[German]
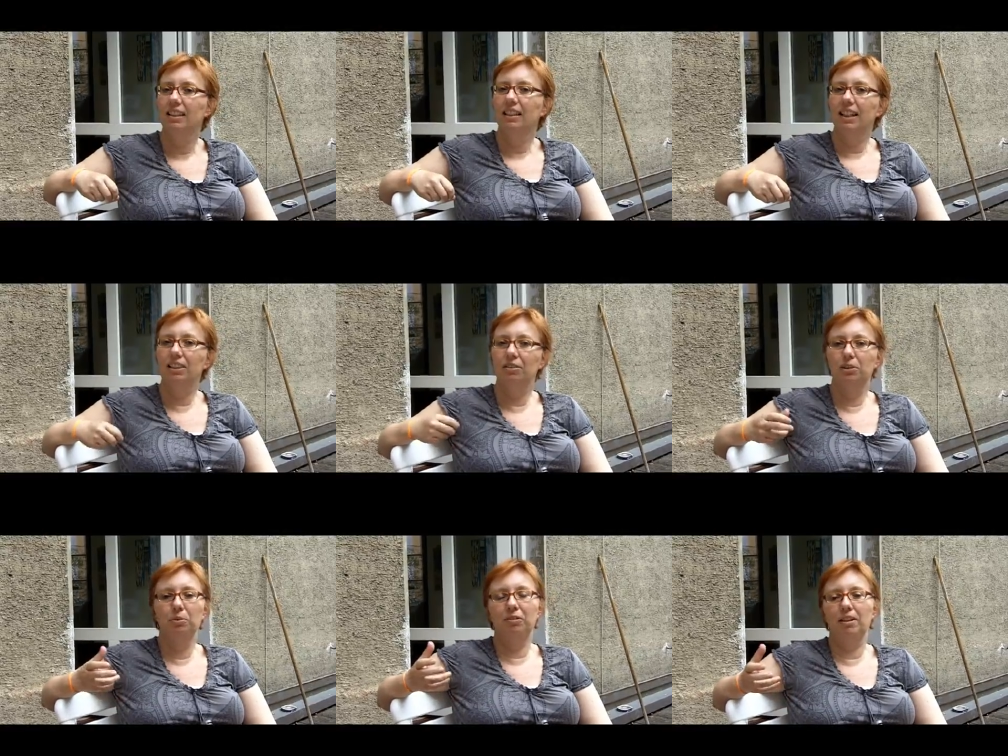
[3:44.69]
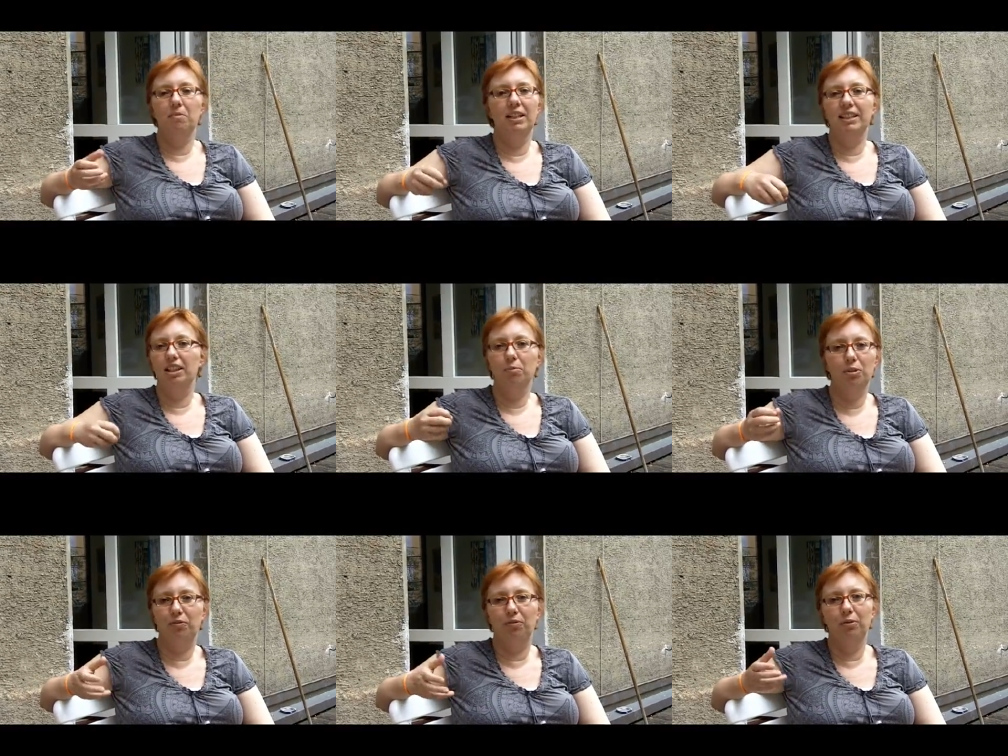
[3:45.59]
Also die gute Feministin muss
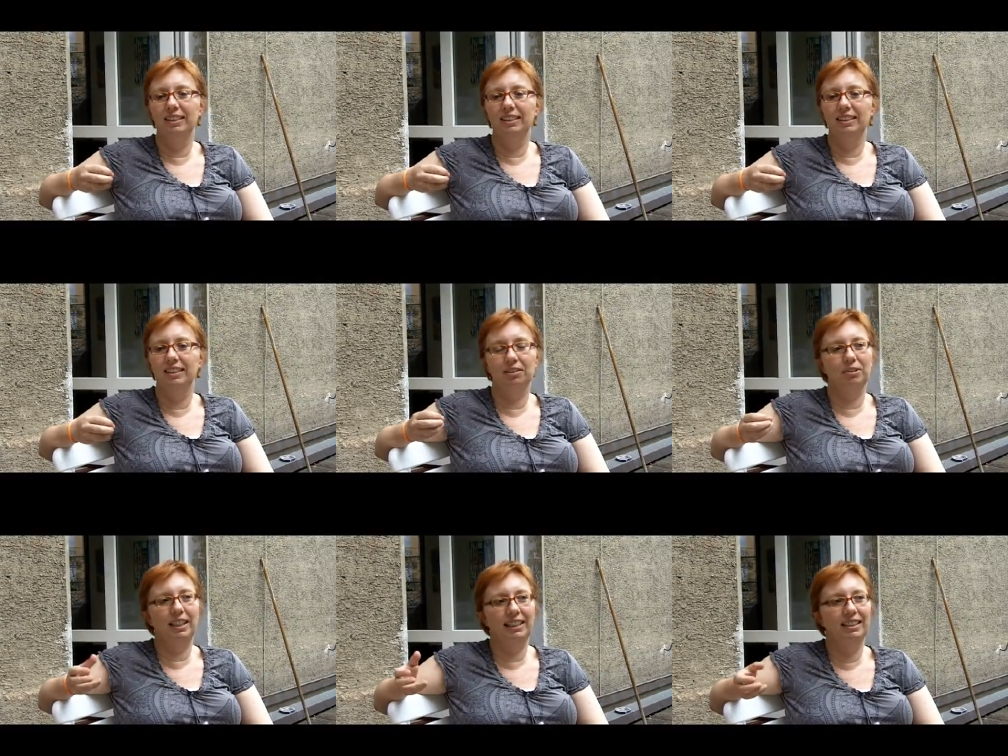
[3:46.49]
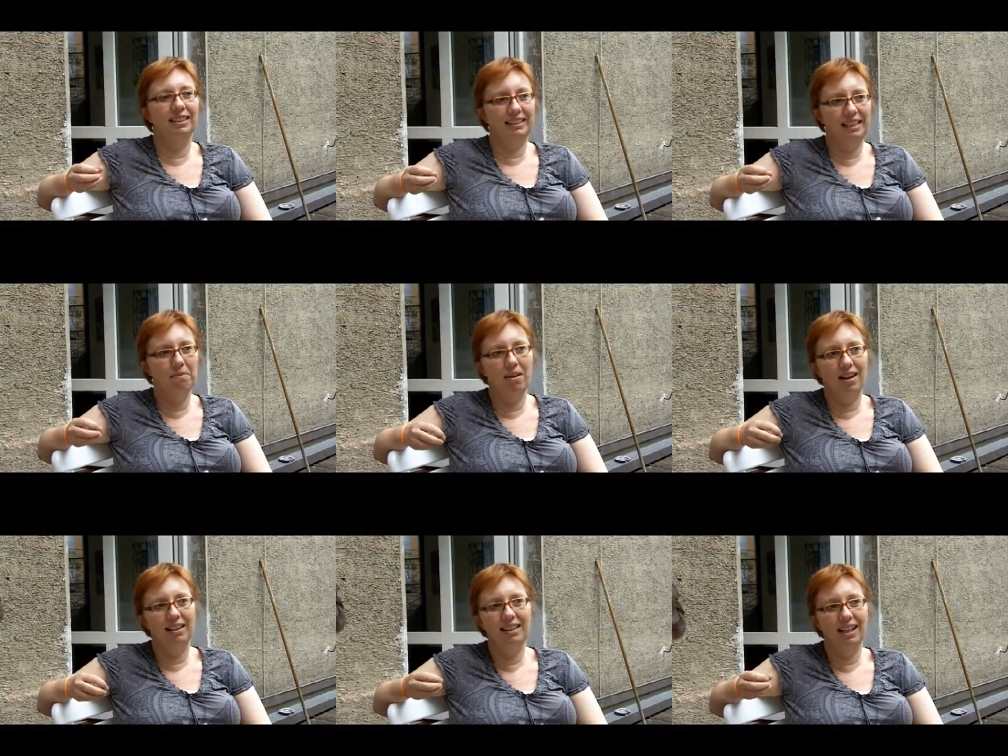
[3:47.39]
für dieses oder jenes Thema
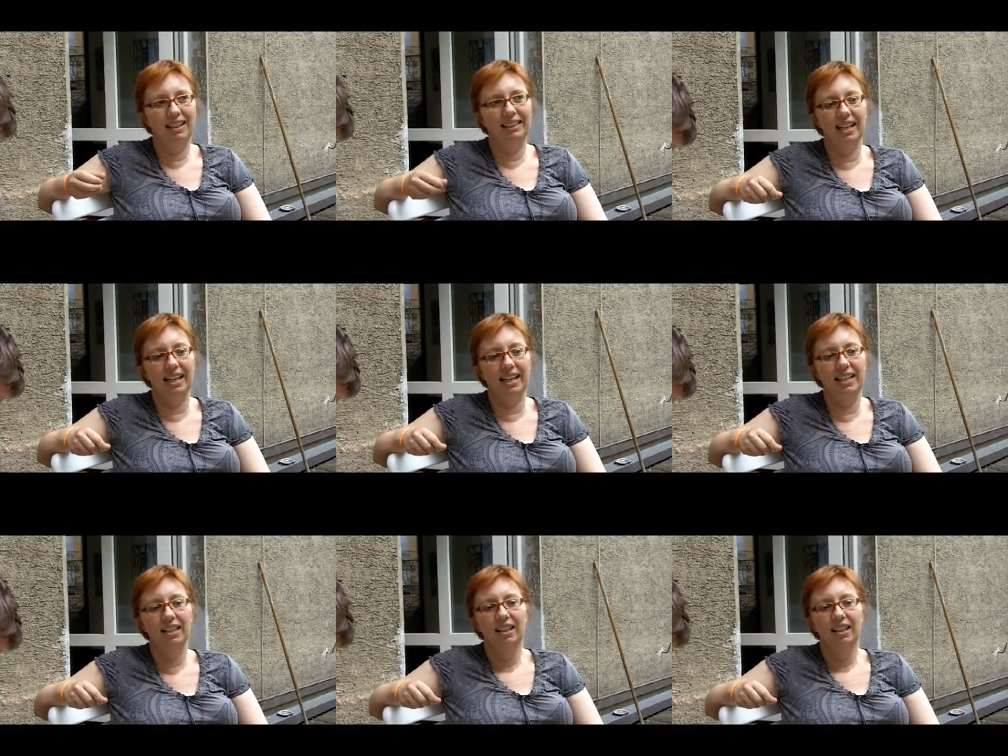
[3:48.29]
inhaltlich sein,